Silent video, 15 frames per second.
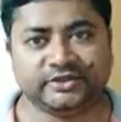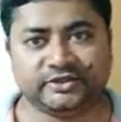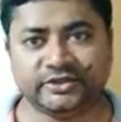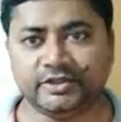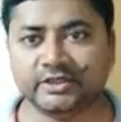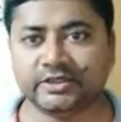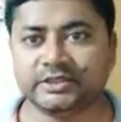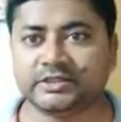
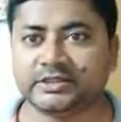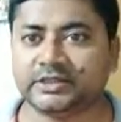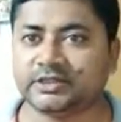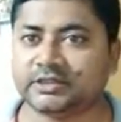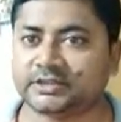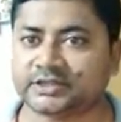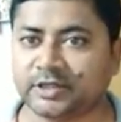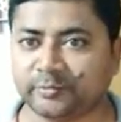দিল্লির
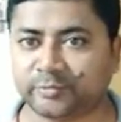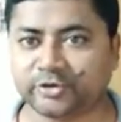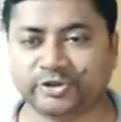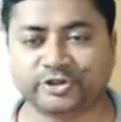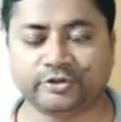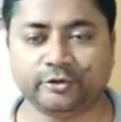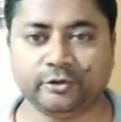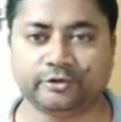
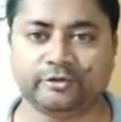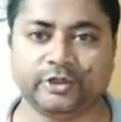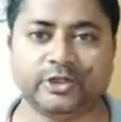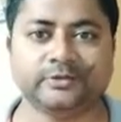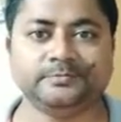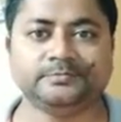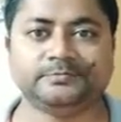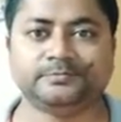সাম্প্রতিক
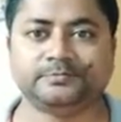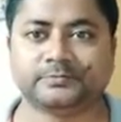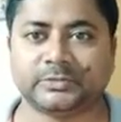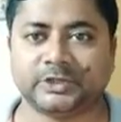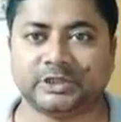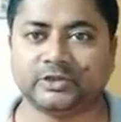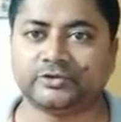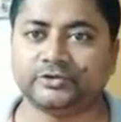ঘটনা
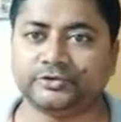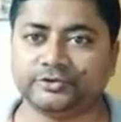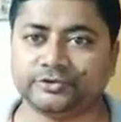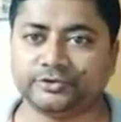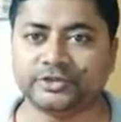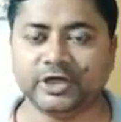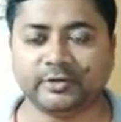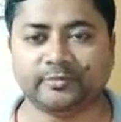
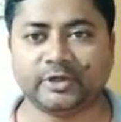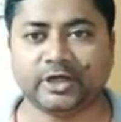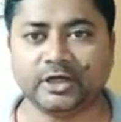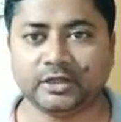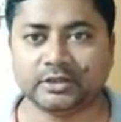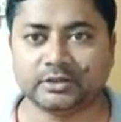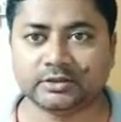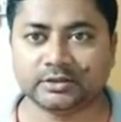যদি আমরা
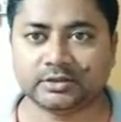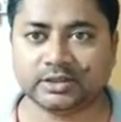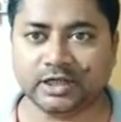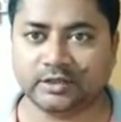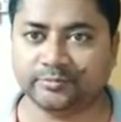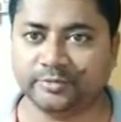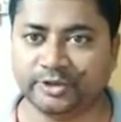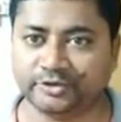
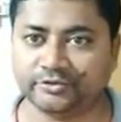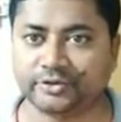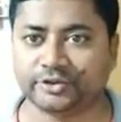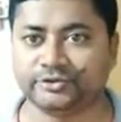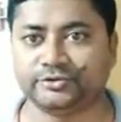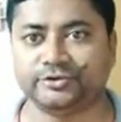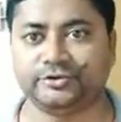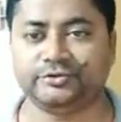তার
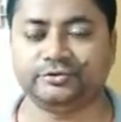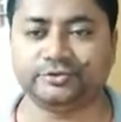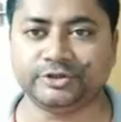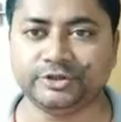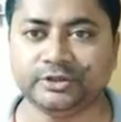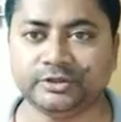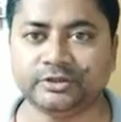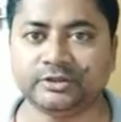ভেতরে যদি
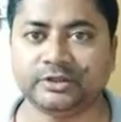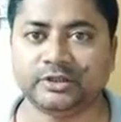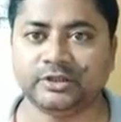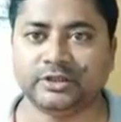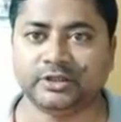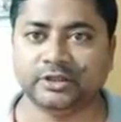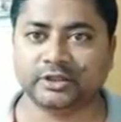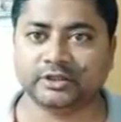ঢুকি
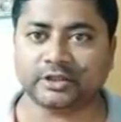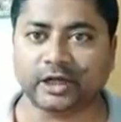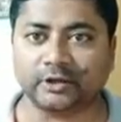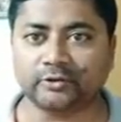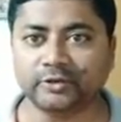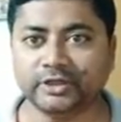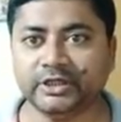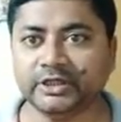
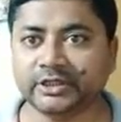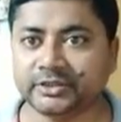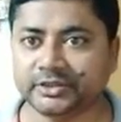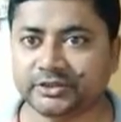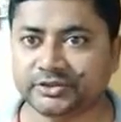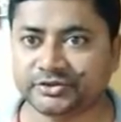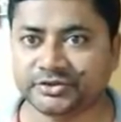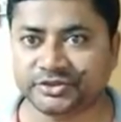তাহলে
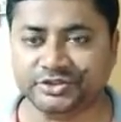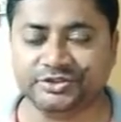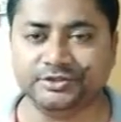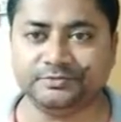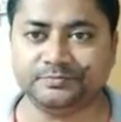কি